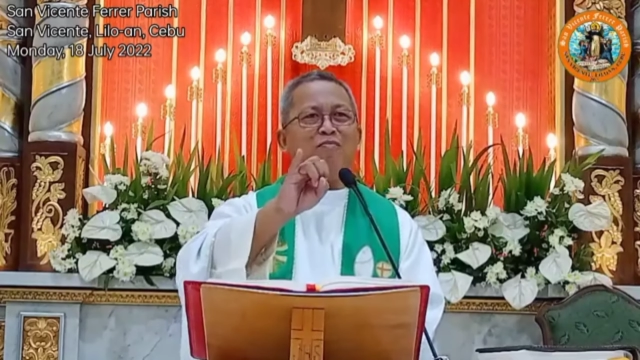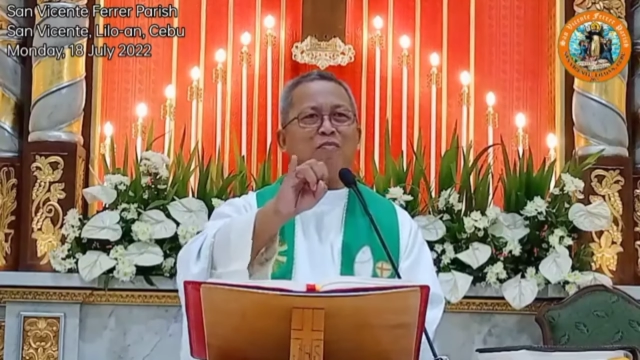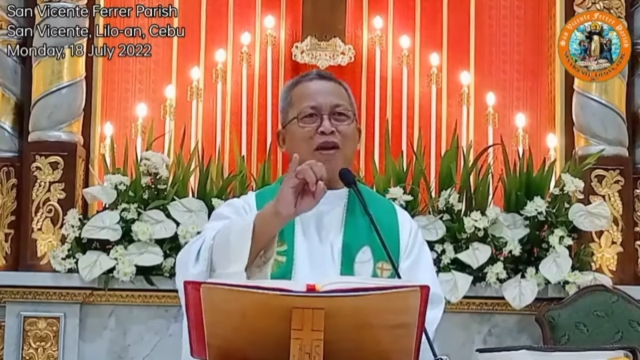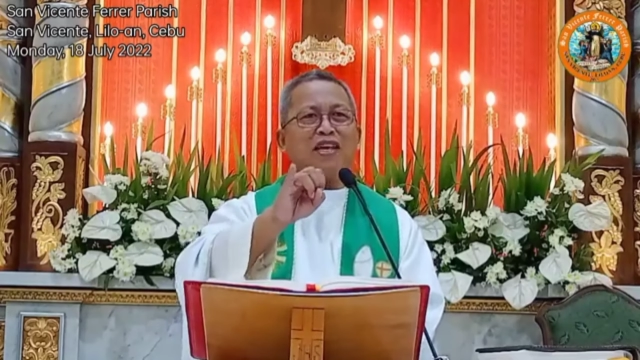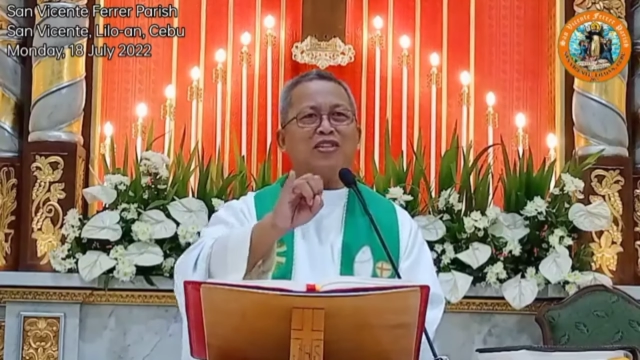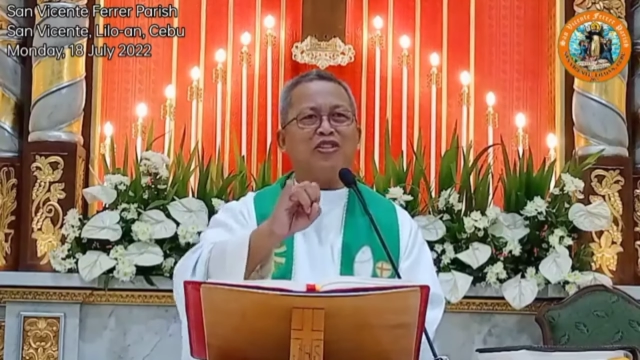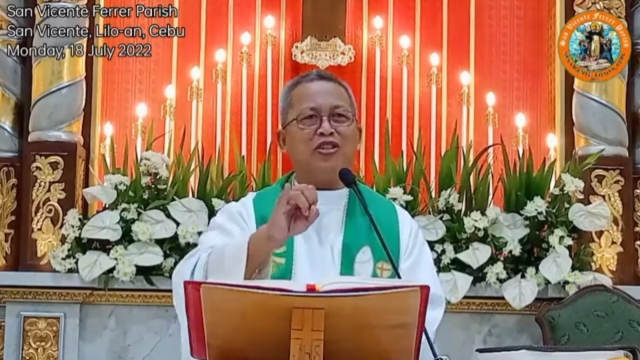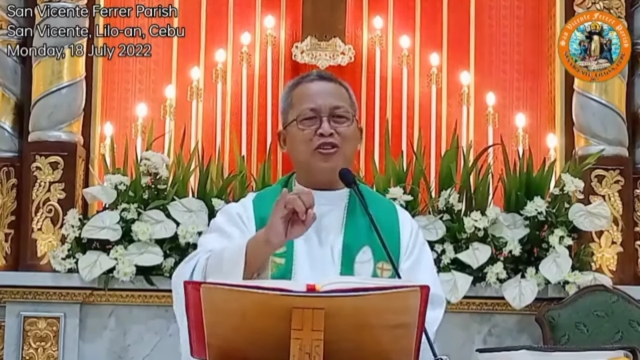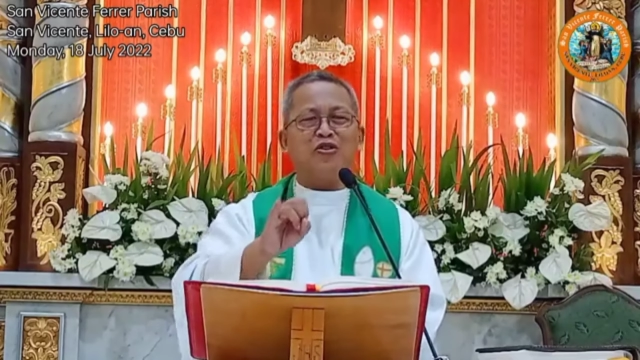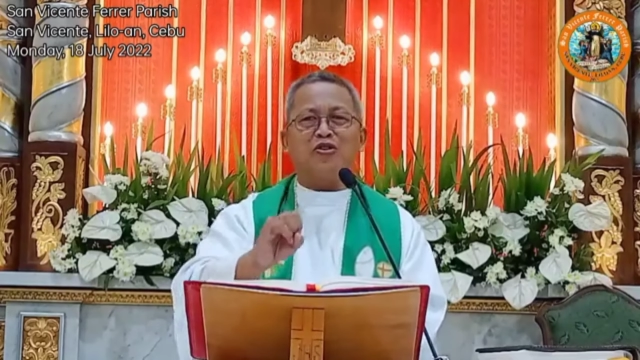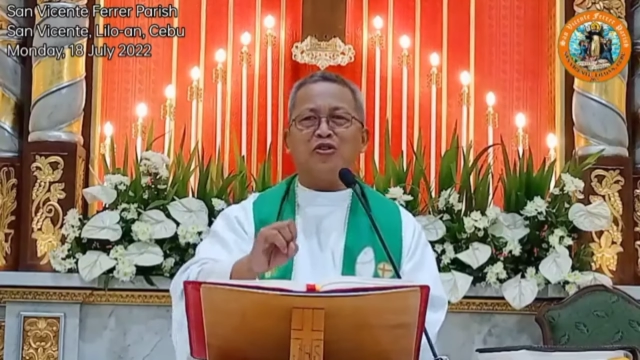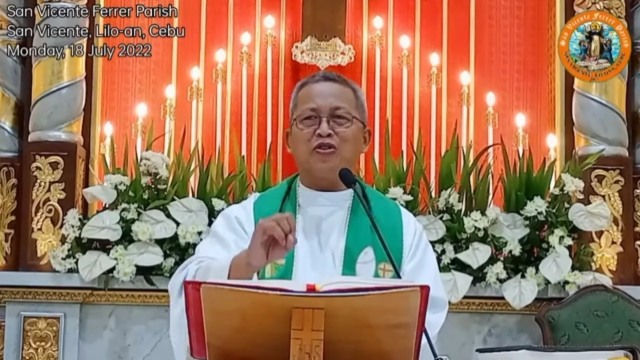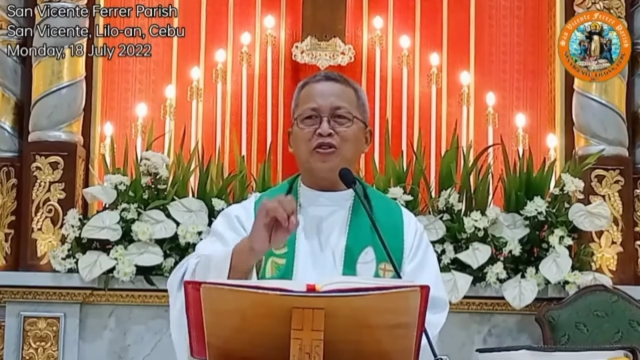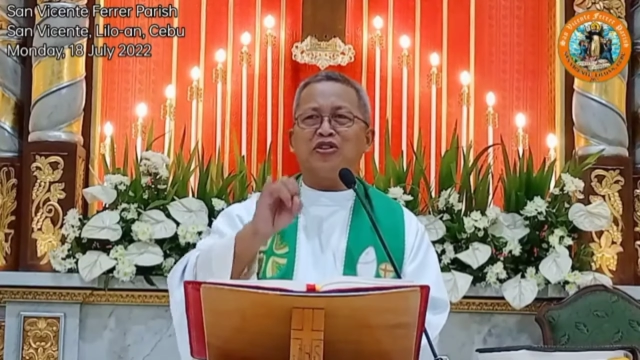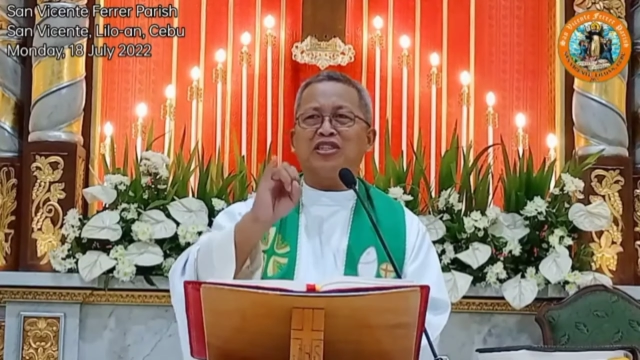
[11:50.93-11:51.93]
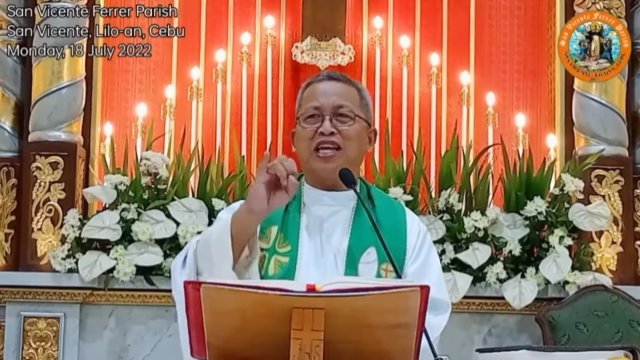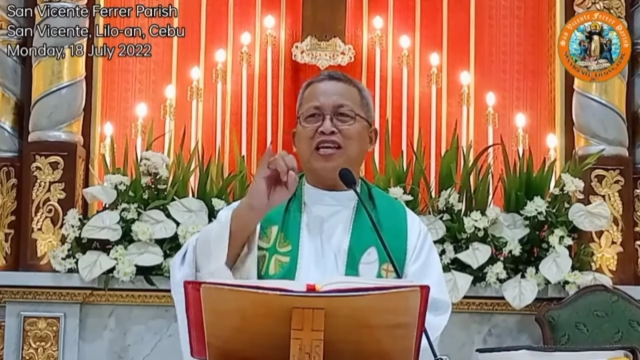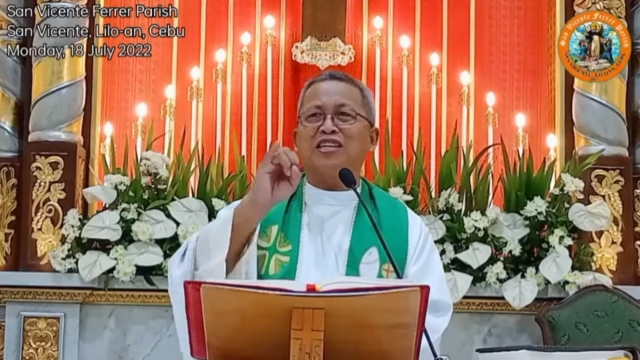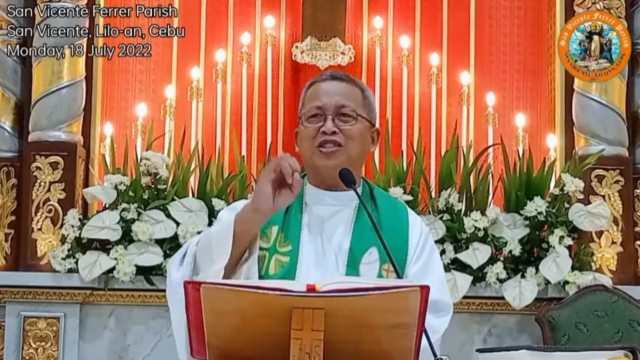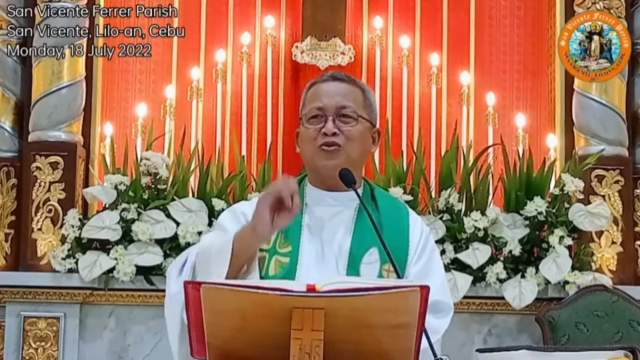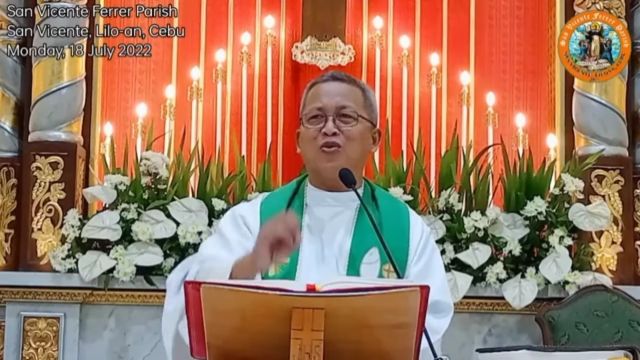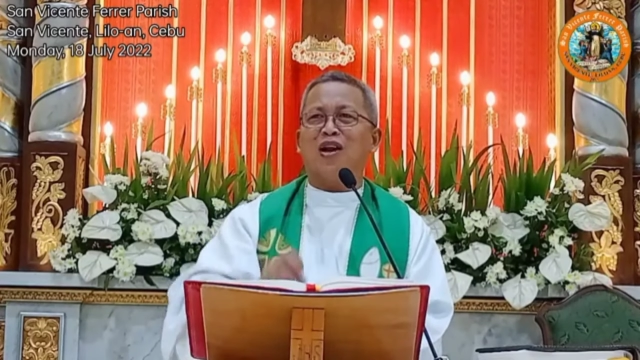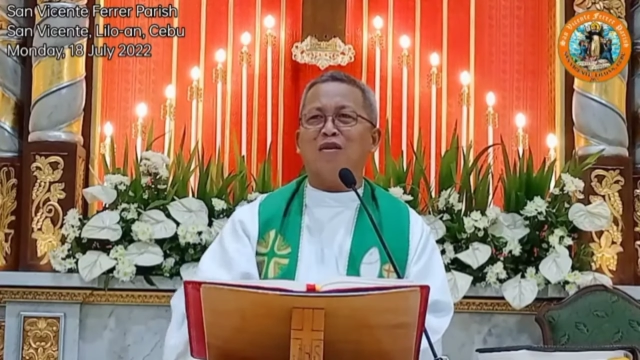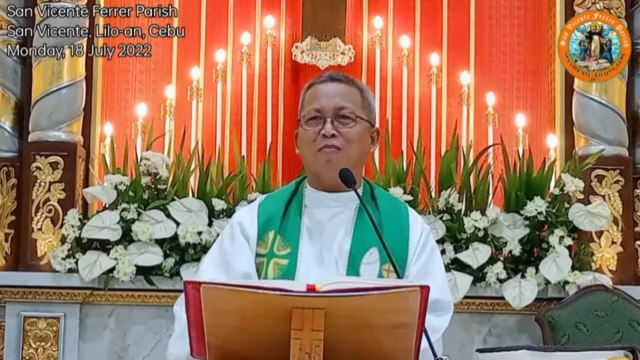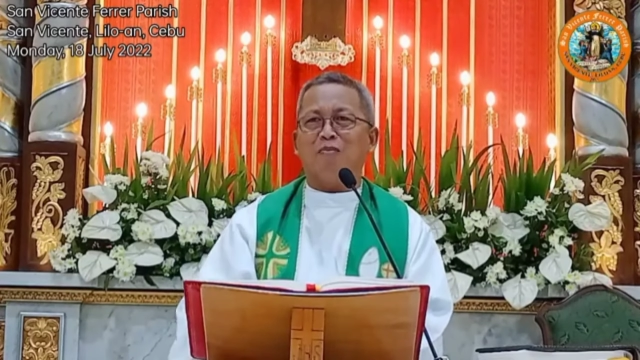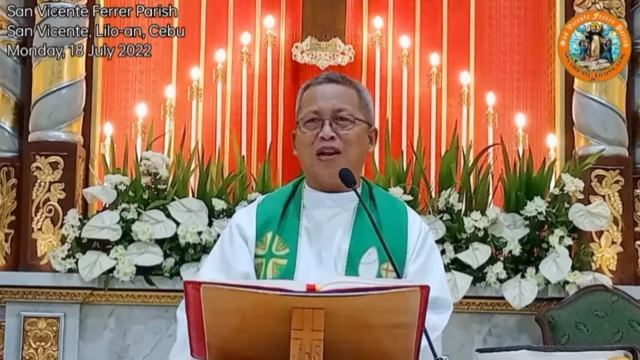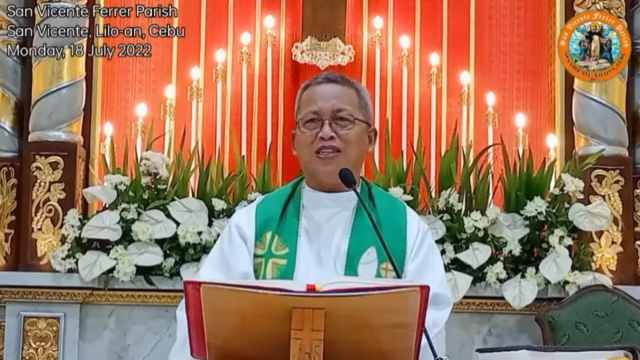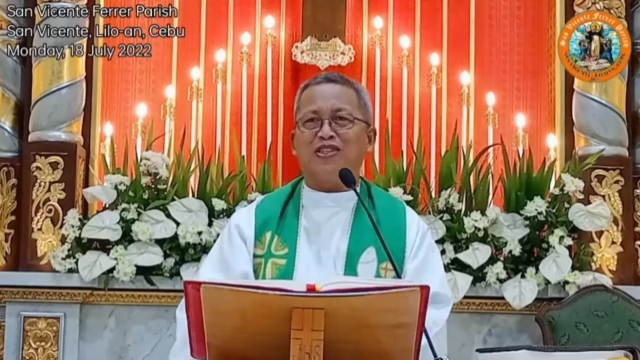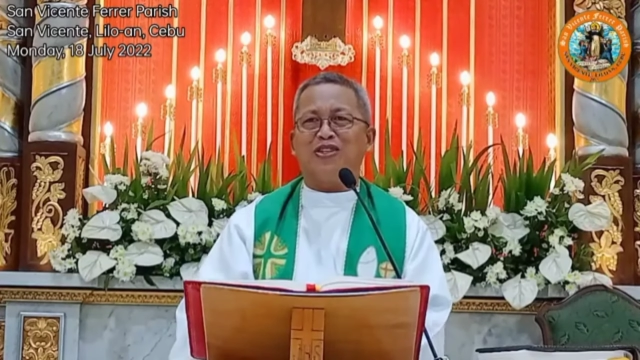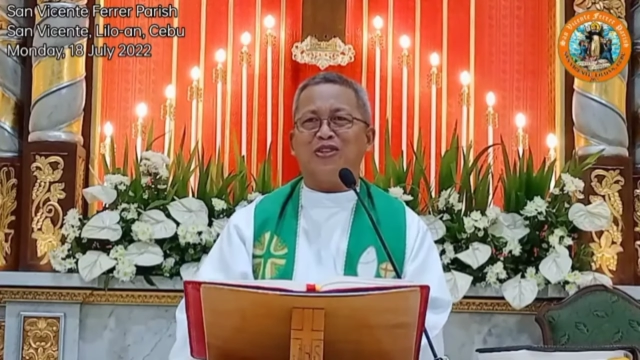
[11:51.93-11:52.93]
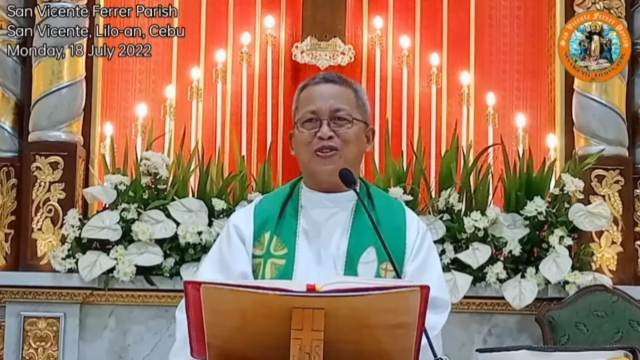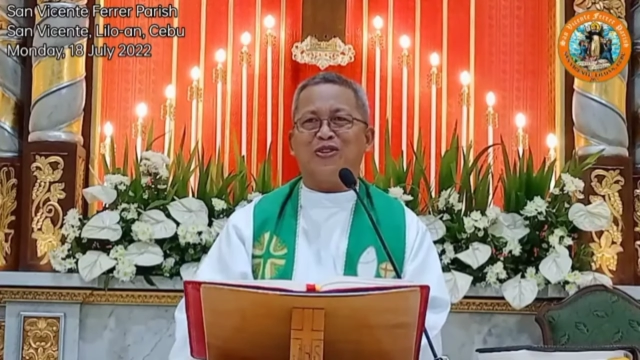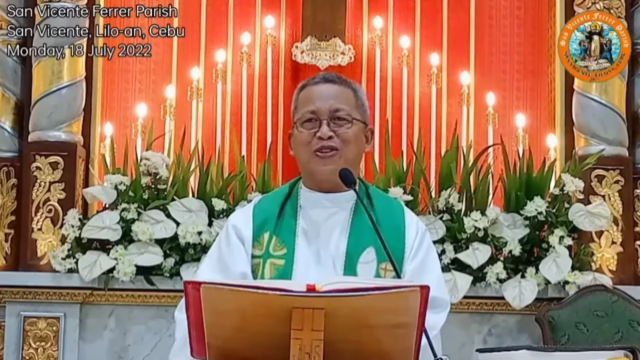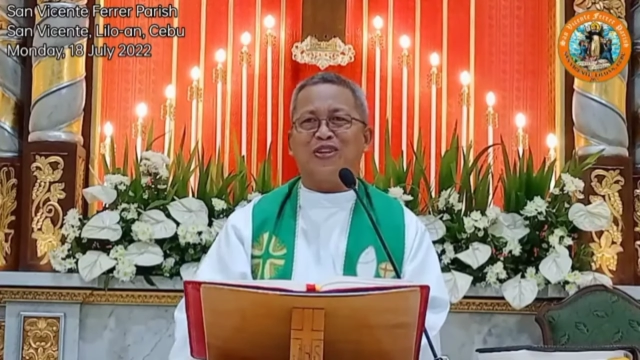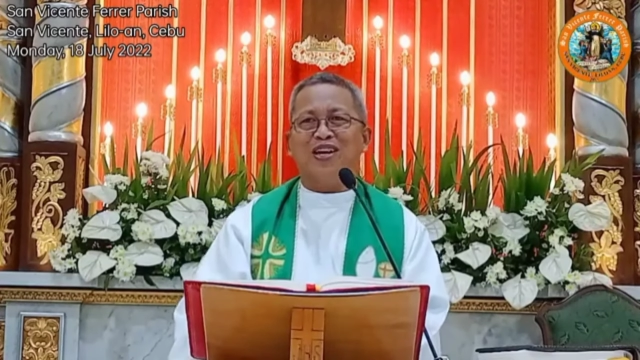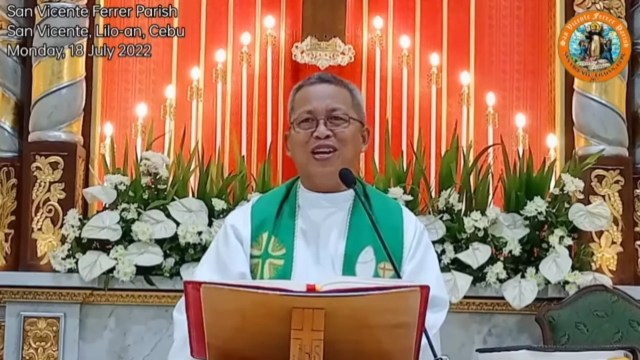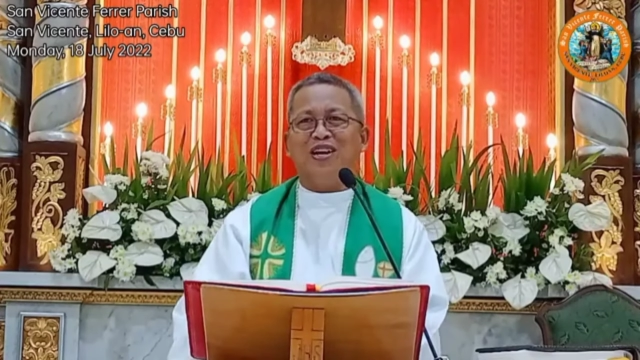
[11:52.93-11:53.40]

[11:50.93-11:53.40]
pleasure sexual pleasure